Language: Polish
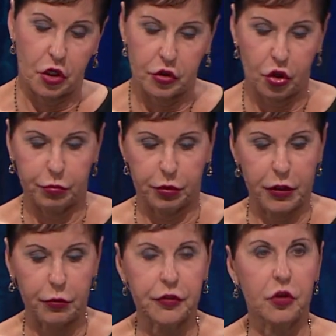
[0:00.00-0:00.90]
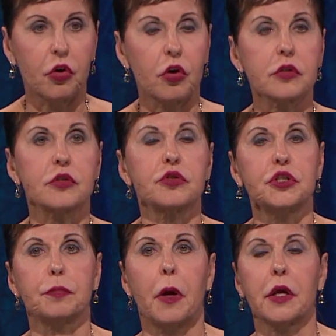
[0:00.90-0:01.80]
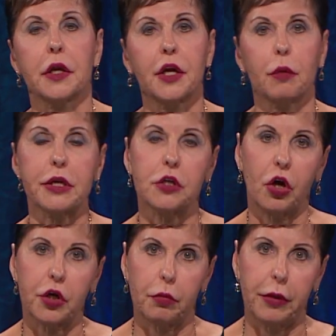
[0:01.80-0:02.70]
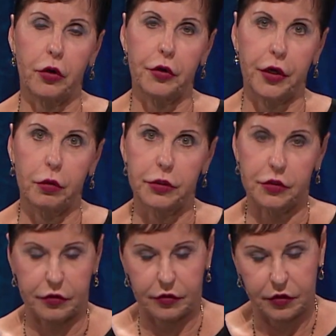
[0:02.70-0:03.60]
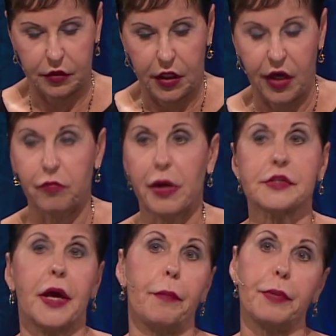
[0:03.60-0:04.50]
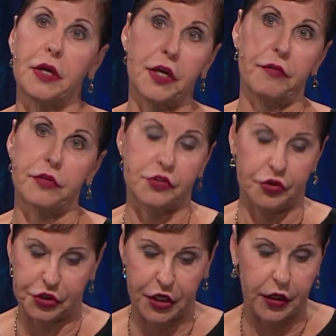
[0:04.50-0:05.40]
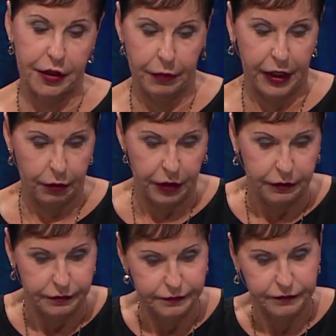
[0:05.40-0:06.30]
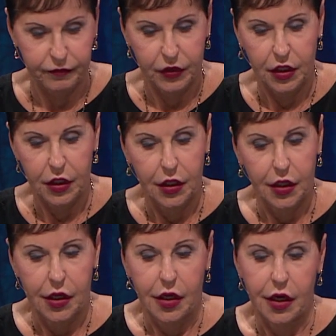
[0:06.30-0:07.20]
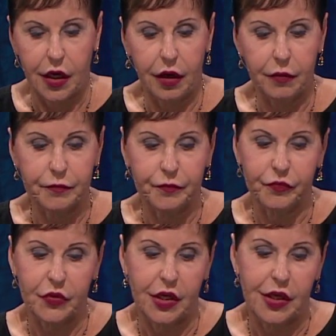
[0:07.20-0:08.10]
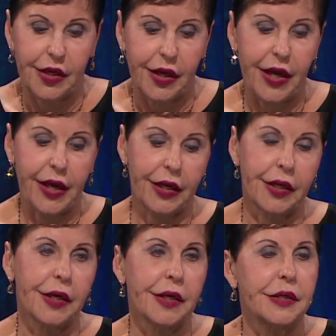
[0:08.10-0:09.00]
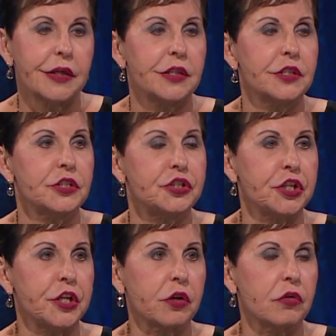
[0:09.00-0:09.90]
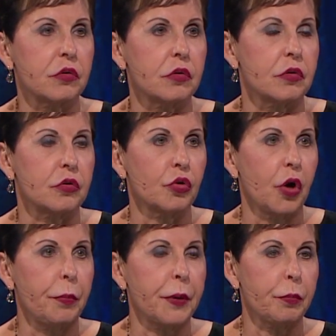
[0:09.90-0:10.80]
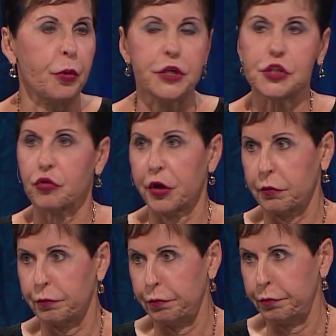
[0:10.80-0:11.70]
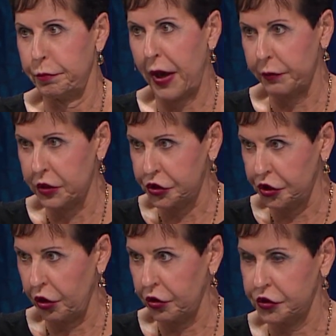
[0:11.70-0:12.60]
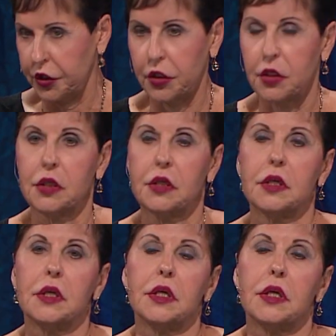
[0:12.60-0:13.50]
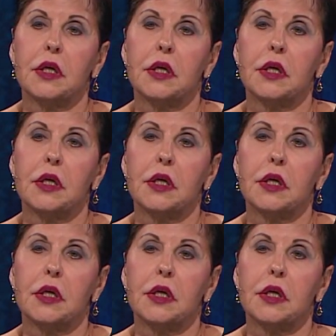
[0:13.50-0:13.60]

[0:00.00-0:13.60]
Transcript: która odeszła już do Pana, więc pewnie słyszy teraz, że o niej mówię, ale w niebie wszyscy są szczęśliwi, więc nie um, może się na mnie pogniewać. Ale ciocia wychowywała się w całkiem surowym